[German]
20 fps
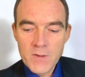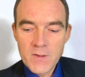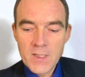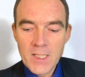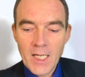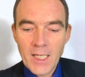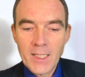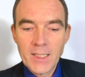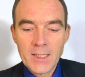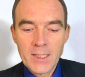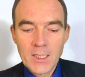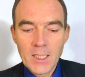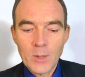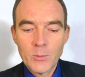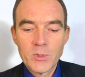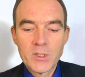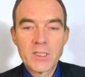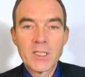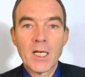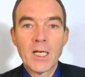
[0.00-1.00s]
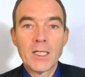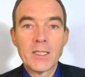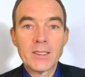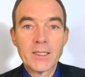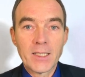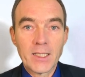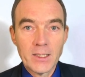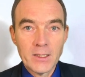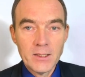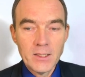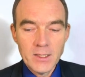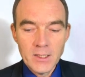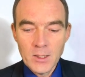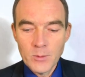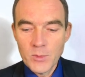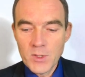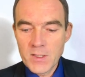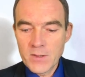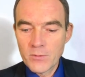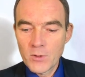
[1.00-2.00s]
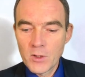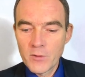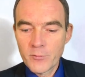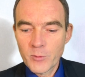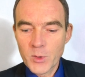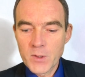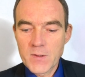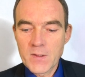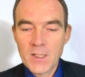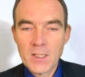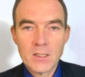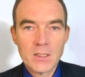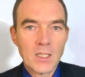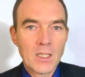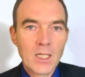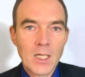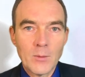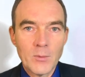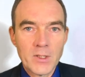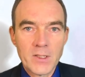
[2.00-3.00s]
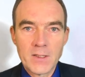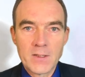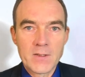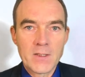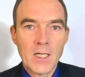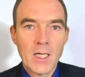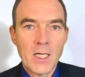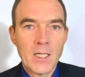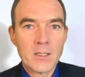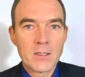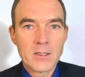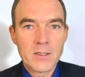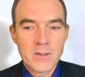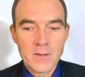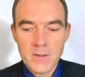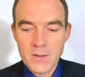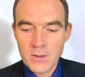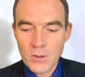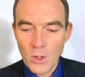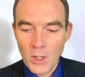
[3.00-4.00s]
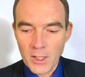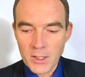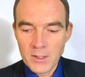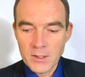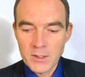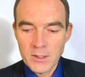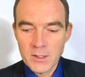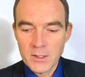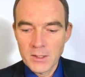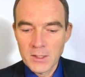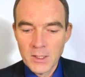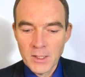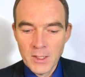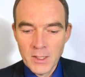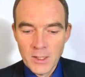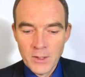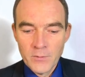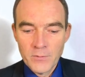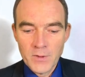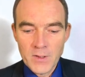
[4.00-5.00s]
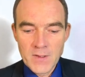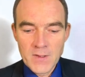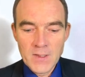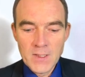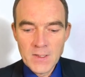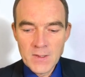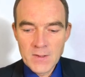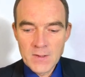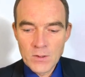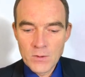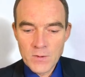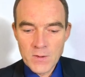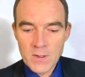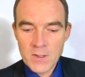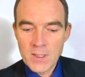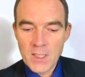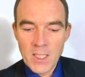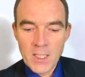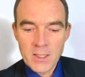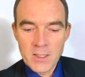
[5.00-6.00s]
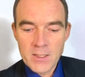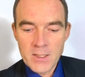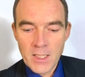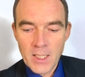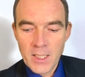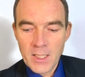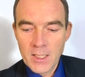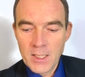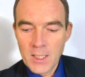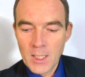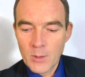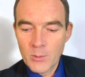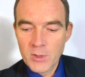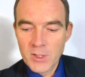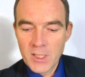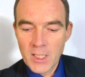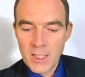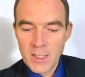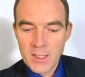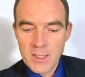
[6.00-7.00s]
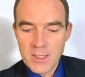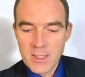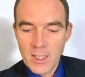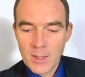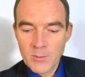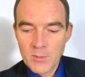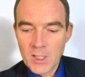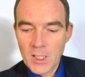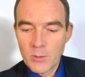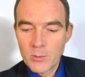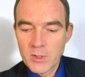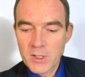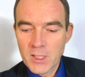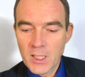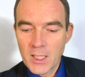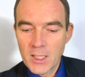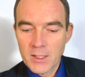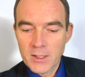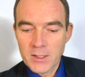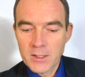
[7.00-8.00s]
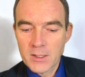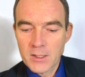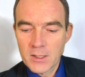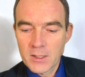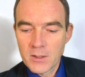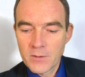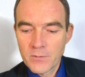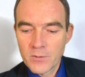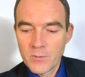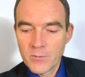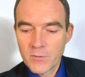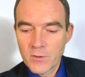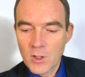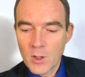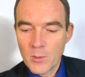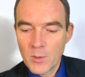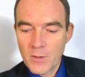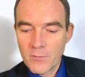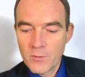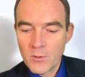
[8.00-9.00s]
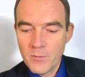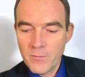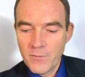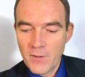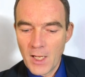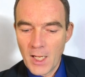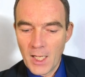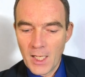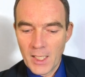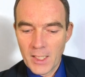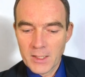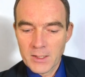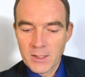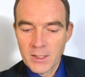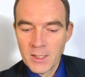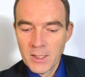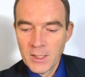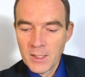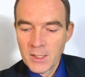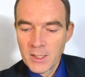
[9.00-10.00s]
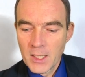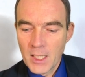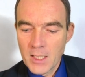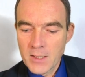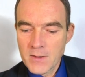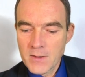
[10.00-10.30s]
Was auch sehr schön ist, die Eigenkapitalrendite mit 12 Prozent. Da kann man nichts sagen. Das ist ordentlich verzinst sozusagen. Das Eigenkapital, Gesamtkapitalrendite 5,58.